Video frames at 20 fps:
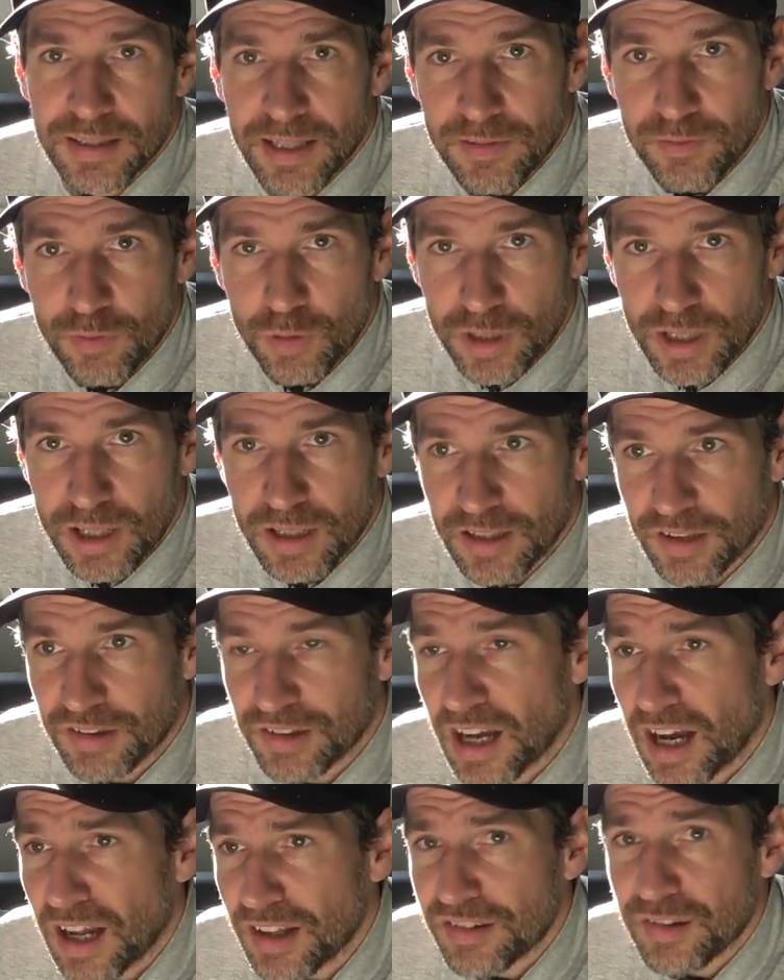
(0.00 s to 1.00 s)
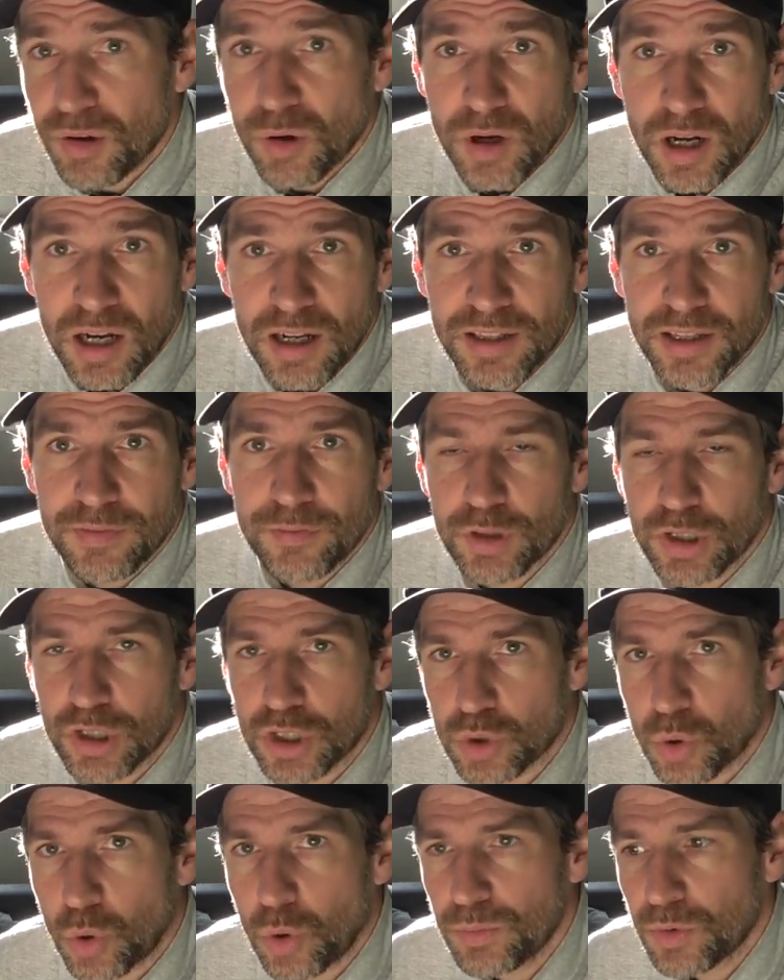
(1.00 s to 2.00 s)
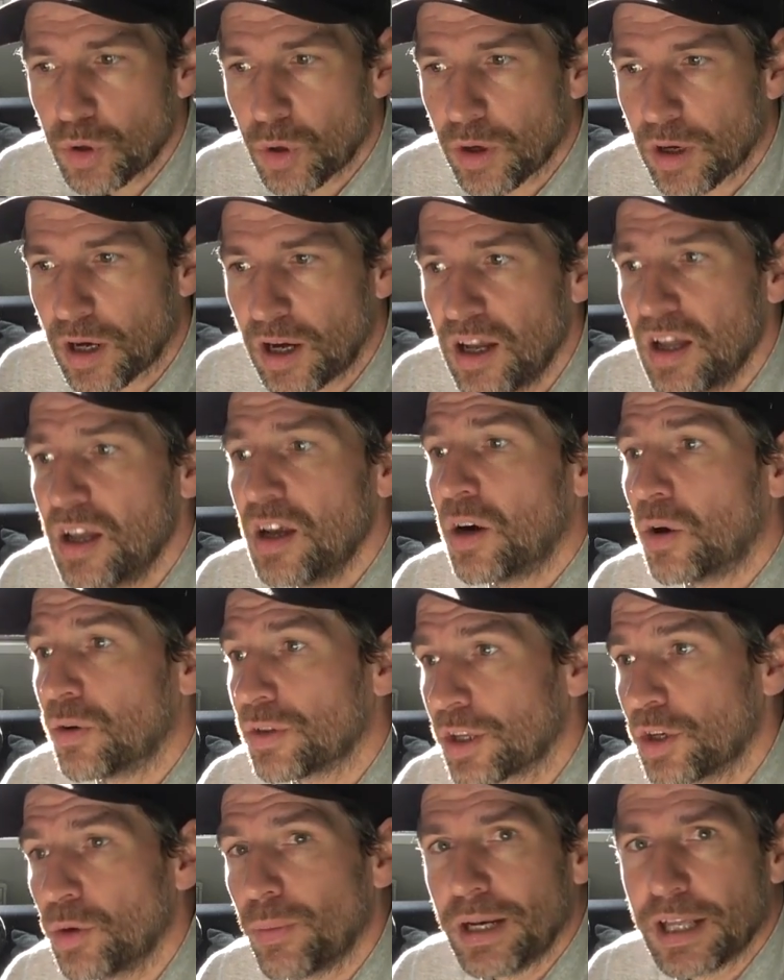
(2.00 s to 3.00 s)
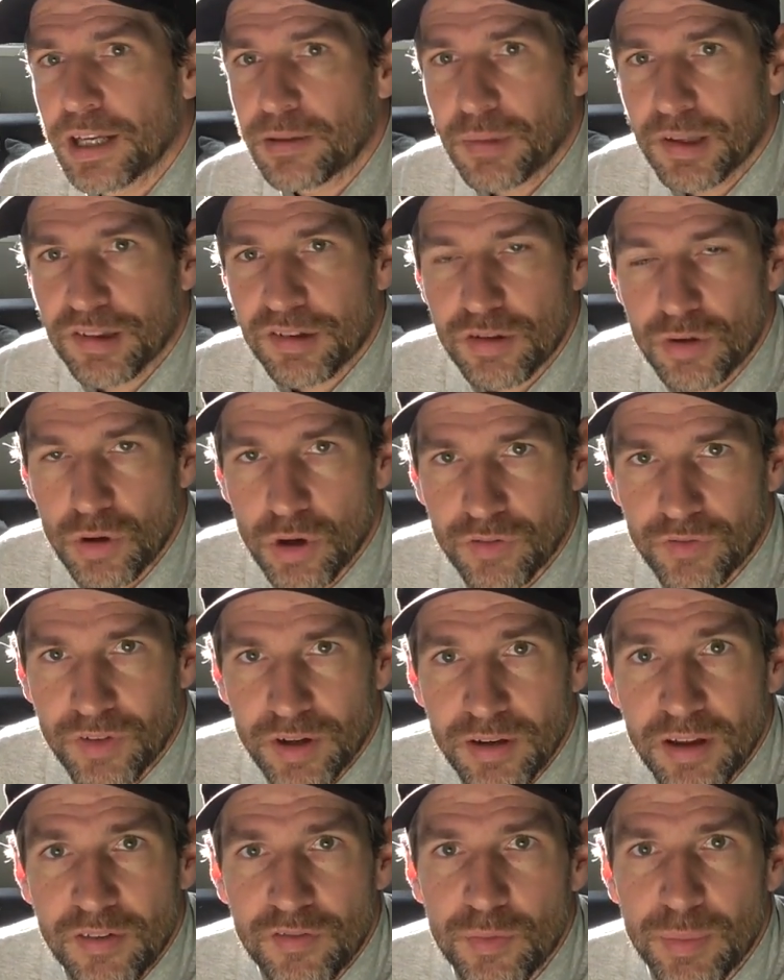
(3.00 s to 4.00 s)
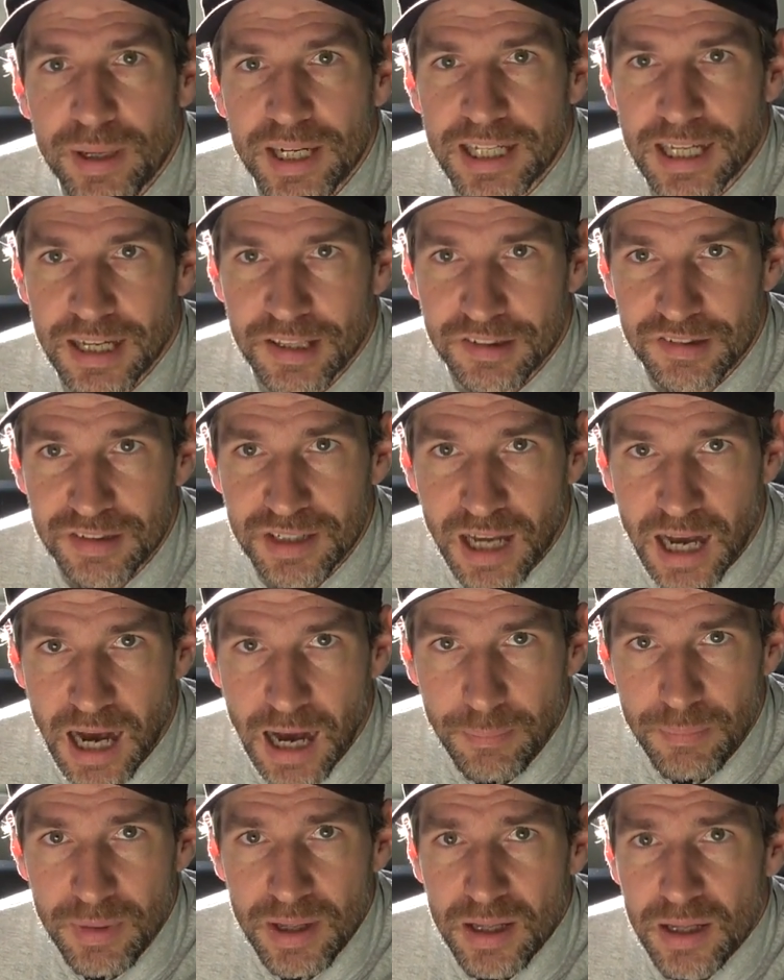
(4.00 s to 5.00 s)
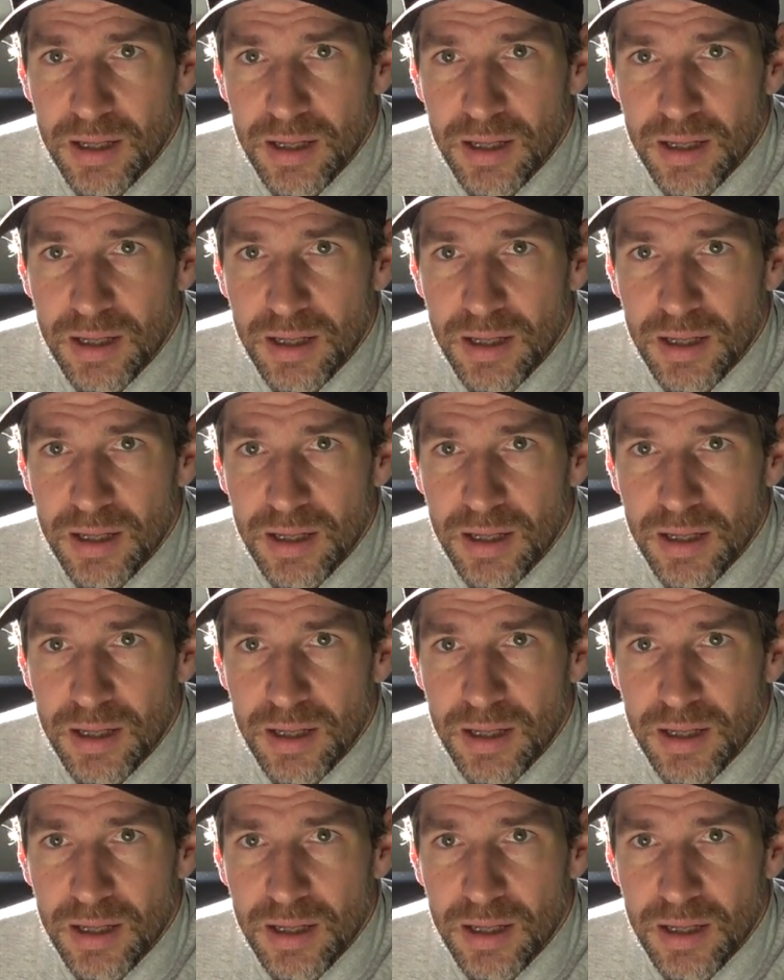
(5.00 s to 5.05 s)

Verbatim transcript: dann wird das Gas teurer, dann wird der Strom teurer und dann überlegt man sich irgendwann, wie man den ganzen Kram